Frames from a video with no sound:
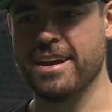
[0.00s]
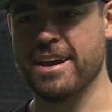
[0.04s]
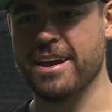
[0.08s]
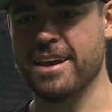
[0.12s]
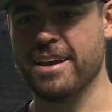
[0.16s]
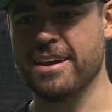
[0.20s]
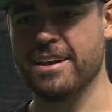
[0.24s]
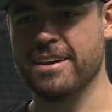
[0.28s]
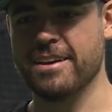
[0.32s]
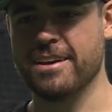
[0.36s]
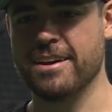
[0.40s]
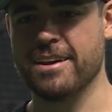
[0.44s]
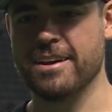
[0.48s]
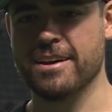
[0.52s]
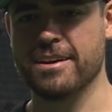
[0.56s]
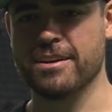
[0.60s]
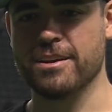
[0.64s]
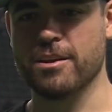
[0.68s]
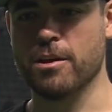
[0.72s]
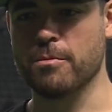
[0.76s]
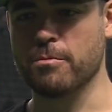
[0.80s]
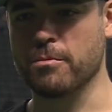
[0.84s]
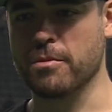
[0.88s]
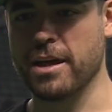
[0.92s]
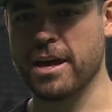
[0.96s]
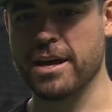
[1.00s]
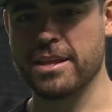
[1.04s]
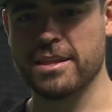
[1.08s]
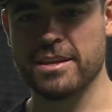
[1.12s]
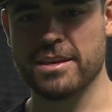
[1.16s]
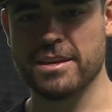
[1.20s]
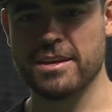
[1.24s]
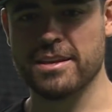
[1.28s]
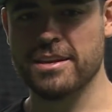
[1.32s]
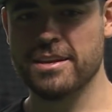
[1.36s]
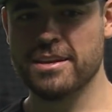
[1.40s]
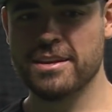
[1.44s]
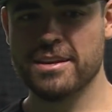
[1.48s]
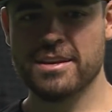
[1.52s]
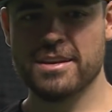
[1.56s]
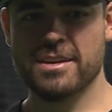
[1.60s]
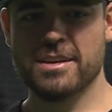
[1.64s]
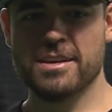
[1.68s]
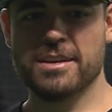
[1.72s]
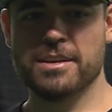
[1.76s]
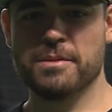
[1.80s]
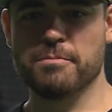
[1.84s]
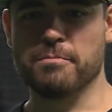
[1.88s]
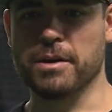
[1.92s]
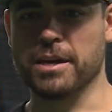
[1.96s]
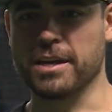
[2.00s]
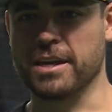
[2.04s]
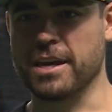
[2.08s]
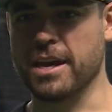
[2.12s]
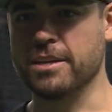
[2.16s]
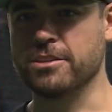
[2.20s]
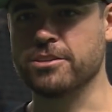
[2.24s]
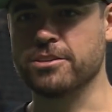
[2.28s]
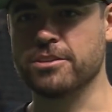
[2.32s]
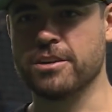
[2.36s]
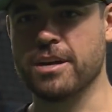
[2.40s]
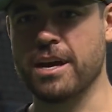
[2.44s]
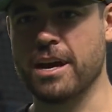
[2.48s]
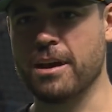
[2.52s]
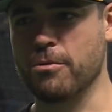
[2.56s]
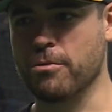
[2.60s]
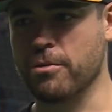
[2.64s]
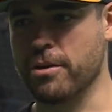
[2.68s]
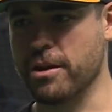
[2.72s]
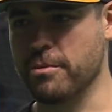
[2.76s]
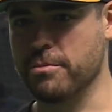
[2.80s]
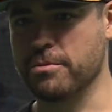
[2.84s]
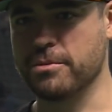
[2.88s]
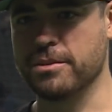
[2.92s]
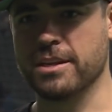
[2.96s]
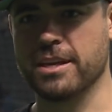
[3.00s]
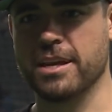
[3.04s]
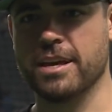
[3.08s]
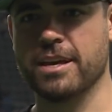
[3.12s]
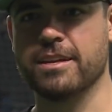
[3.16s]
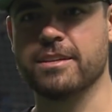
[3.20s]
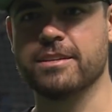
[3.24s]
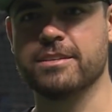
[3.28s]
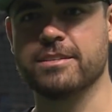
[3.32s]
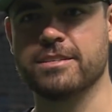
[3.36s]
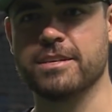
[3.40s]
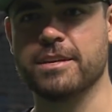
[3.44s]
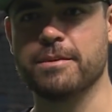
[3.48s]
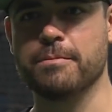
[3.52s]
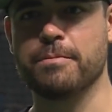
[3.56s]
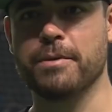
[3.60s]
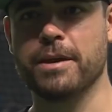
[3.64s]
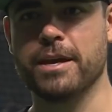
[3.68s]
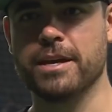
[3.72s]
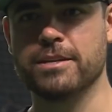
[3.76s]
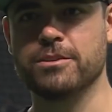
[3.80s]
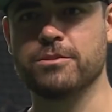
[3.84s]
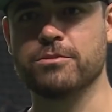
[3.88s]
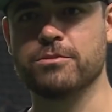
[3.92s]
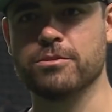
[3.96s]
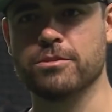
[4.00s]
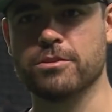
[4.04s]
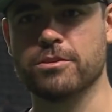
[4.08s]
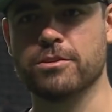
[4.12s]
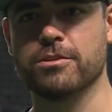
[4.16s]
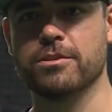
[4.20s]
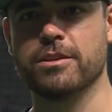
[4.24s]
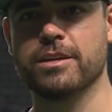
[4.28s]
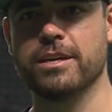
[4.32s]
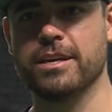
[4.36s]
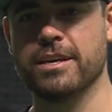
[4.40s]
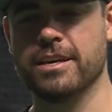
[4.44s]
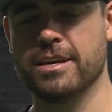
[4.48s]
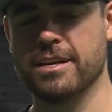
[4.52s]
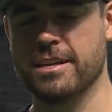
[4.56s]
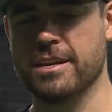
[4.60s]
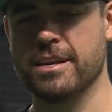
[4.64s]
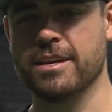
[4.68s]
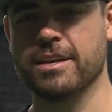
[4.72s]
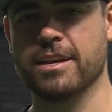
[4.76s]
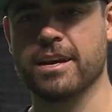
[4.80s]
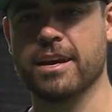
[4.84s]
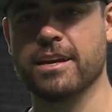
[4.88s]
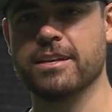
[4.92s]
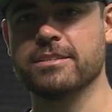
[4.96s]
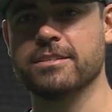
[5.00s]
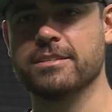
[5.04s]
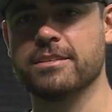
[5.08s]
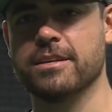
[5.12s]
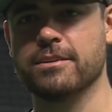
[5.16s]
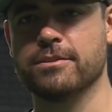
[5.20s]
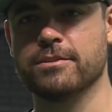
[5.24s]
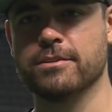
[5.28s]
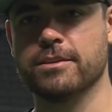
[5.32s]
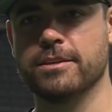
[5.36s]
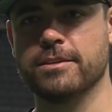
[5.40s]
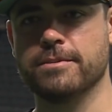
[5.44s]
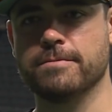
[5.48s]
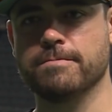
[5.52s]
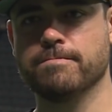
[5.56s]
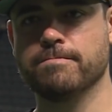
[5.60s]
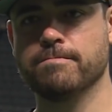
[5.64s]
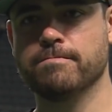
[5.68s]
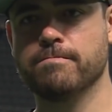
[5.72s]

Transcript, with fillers: And, uh, you know, I'm glad that my catcher and I were able to get on the same page real early and, and kind of settle in.